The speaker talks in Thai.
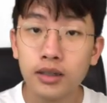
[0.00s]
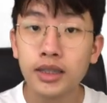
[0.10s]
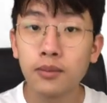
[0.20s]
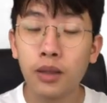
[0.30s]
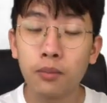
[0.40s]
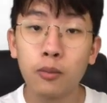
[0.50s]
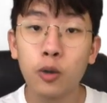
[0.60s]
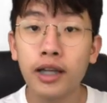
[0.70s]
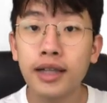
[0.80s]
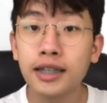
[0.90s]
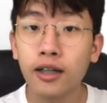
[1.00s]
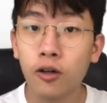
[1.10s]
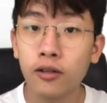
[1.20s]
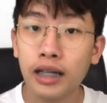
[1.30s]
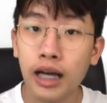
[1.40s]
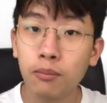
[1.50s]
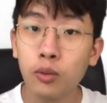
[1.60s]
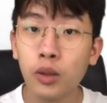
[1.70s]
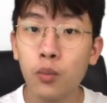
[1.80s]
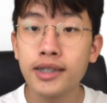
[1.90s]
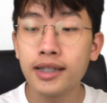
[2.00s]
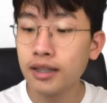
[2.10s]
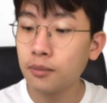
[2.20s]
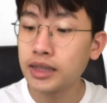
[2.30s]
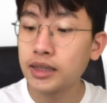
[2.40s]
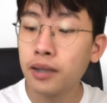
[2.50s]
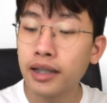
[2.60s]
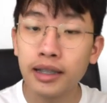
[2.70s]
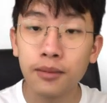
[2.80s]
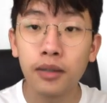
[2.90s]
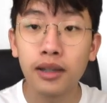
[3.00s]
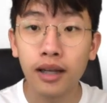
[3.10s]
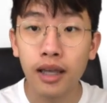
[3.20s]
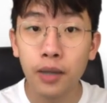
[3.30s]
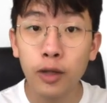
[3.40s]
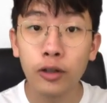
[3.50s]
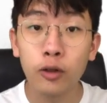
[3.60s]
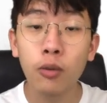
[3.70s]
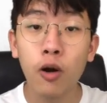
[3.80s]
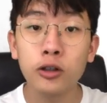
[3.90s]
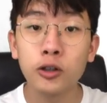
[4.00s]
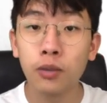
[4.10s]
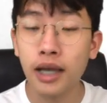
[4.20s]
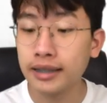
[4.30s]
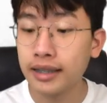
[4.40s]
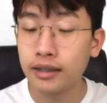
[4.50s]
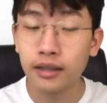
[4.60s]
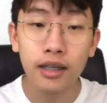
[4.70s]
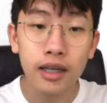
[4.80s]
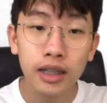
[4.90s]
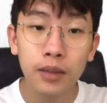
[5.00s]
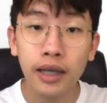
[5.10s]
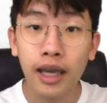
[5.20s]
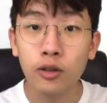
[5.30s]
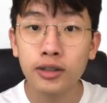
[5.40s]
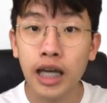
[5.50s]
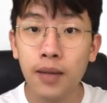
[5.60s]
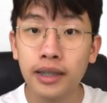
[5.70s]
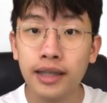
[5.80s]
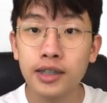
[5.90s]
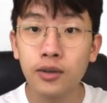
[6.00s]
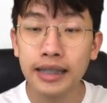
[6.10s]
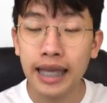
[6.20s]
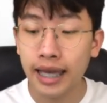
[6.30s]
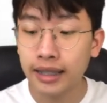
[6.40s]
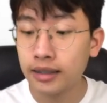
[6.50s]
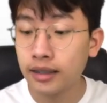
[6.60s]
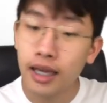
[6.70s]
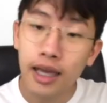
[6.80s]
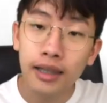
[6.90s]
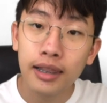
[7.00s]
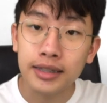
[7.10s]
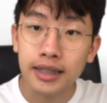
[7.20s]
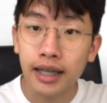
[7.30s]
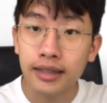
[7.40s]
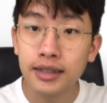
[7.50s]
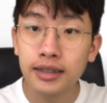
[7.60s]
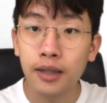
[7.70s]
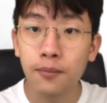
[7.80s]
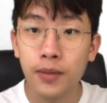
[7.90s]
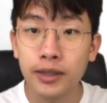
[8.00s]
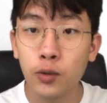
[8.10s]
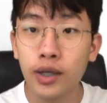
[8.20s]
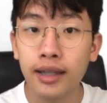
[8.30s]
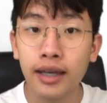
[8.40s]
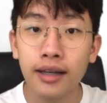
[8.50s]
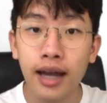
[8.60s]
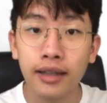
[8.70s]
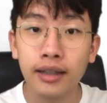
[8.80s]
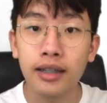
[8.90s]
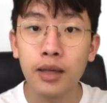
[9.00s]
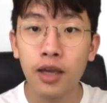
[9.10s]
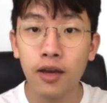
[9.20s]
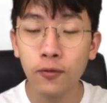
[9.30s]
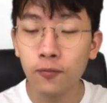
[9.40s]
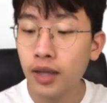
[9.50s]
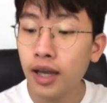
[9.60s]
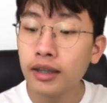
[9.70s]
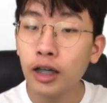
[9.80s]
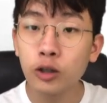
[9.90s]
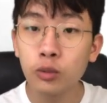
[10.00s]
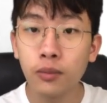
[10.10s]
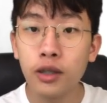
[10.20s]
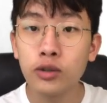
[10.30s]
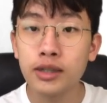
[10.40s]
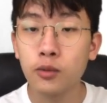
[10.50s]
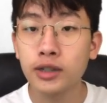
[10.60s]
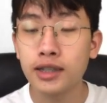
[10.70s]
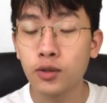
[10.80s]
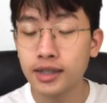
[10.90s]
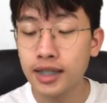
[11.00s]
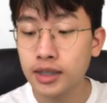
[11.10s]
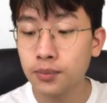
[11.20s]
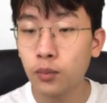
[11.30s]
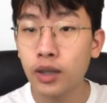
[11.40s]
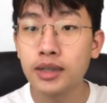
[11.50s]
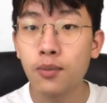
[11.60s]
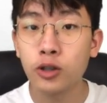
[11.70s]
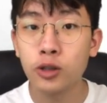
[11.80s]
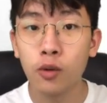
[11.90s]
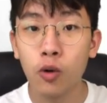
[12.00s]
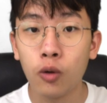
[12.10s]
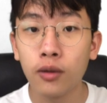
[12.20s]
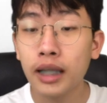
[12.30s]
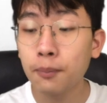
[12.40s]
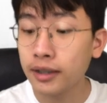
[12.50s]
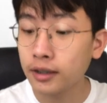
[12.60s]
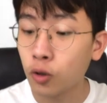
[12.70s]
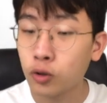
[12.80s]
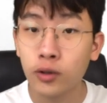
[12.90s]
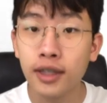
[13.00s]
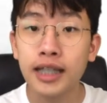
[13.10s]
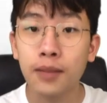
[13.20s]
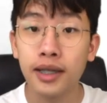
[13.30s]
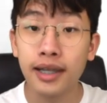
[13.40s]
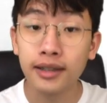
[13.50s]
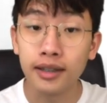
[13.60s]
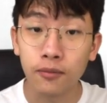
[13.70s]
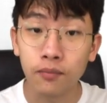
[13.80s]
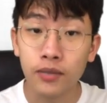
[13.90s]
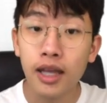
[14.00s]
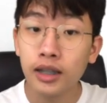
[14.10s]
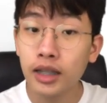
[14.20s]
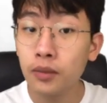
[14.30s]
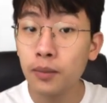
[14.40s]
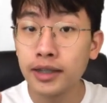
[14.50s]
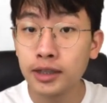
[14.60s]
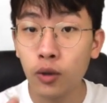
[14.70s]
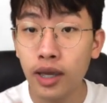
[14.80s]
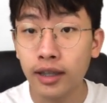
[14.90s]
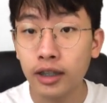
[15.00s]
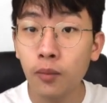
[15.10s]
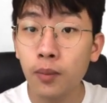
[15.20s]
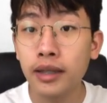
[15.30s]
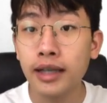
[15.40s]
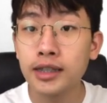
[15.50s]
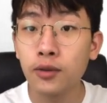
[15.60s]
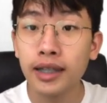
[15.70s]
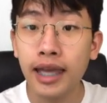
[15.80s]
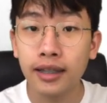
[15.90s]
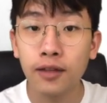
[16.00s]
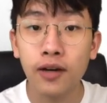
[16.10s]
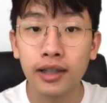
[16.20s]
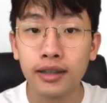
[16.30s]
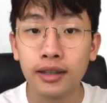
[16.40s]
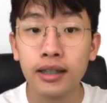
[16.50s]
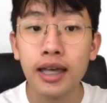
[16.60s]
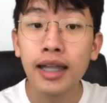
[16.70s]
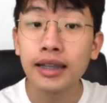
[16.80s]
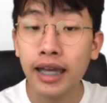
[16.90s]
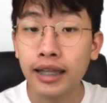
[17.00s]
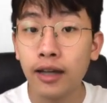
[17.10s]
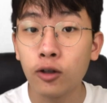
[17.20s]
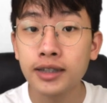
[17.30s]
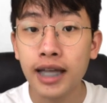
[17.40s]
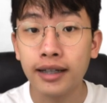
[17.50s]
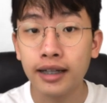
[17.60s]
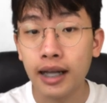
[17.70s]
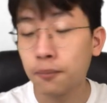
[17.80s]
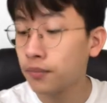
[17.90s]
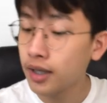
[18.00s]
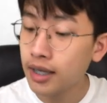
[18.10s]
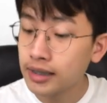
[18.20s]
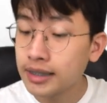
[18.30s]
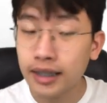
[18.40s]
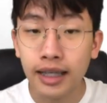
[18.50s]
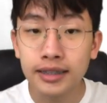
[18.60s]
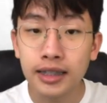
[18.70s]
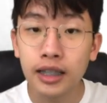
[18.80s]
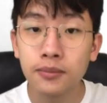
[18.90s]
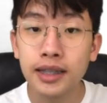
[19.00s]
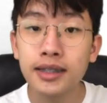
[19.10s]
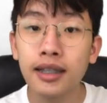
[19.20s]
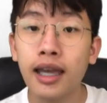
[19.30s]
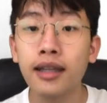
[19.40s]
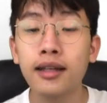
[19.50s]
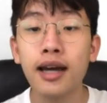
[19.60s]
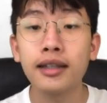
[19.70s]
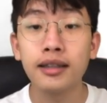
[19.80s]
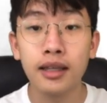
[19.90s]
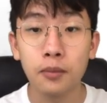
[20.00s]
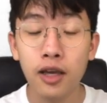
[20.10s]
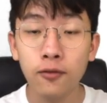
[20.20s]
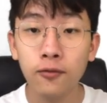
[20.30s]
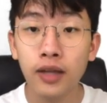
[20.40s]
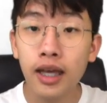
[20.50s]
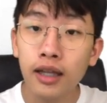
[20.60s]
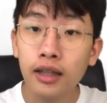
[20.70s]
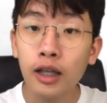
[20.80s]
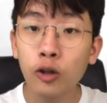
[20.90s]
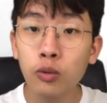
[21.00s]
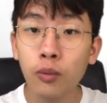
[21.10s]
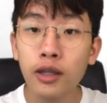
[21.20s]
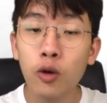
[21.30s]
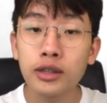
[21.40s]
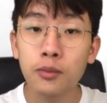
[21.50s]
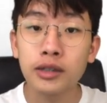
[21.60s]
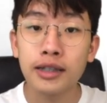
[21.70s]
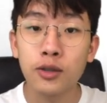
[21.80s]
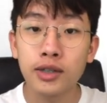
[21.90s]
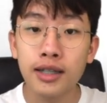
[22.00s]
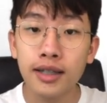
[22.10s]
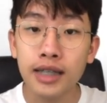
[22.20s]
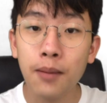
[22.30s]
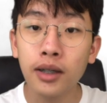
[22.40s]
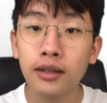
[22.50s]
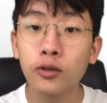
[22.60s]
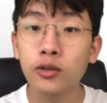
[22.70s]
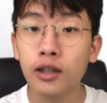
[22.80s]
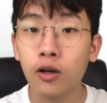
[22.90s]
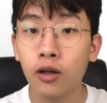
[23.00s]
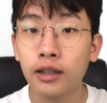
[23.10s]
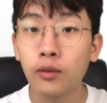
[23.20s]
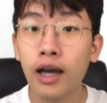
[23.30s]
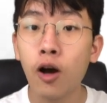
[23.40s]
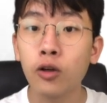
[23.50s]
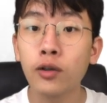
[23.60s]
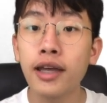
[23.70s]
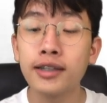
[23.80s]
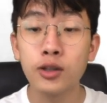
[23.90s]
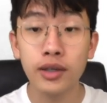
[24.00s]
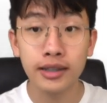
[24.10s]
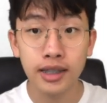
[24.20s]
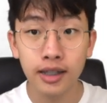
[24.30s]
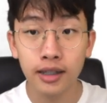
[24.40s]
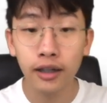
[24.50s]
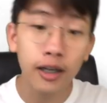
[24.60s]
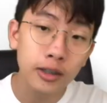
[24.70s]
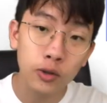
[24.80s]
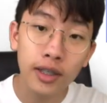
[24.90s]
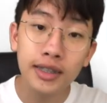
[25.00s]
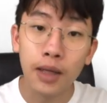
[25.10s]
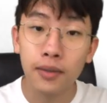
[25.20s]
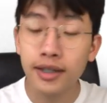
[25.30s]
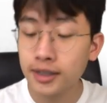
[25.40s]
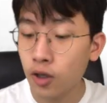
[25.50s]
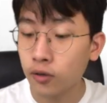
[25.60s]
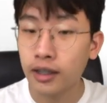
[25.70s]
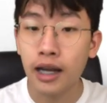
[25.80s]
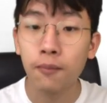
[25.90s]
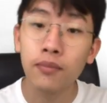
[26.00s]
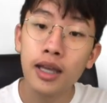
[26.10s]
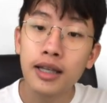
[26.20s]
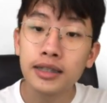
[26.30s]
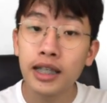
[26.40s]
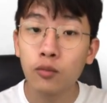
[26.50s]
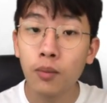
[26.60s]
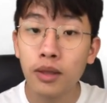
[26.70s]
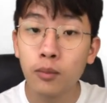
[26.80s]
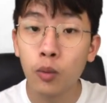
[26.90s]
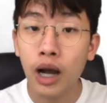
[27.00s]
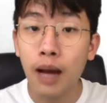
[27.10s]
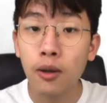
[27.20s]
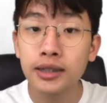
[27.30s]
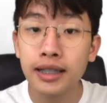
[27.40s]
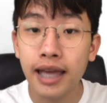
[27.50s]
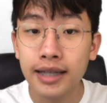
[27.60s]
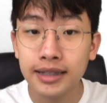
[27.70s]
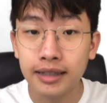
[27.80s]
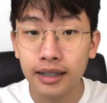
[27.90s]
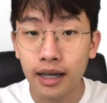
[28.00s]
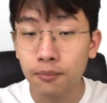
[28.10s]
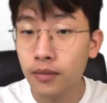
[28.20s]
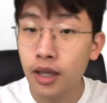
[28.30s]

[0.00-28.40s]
สำหรับกระบวนการสังเคราะห์นะครับ ผู้ทำวิจัยได้นำซิสพลาติน มาเตรียมให้อยู่ในรูปของออกโซพลาติน ที่มีไฮดรอกไซด์เป็นแอคเซลลิแกน หลังจากนั้นจึงเติมเบนโซอิกแอนไฮไดร์ใน DMF ตั้งอุณหภูมิที่ 60องศาเซลเซียส เป็นเวลา 16 ชั่วโมง และปั่นตกจนได้สารหมายเลขหนึ่งที่มีเบนโซเอทเข้ามาเป็นแอคเซลลิแกนในฝั่งหนึ่งแทนไฮดรอกไซด์นะครับจากนั้นจึงเติมซัคซินิกแอนไฮไดร์ใน DMF ตั้งอุณหภูมิที่60องศาเซลเซียสข้ามคืนให้ตกตะกอนแล้วล้างออกด้วยไดเอทิลอีเทอร์จนได้สารหมายเลข2นะครับจะเห็นว่ามีหมู่คาร์บอกซิลิกแอซิดนะครับ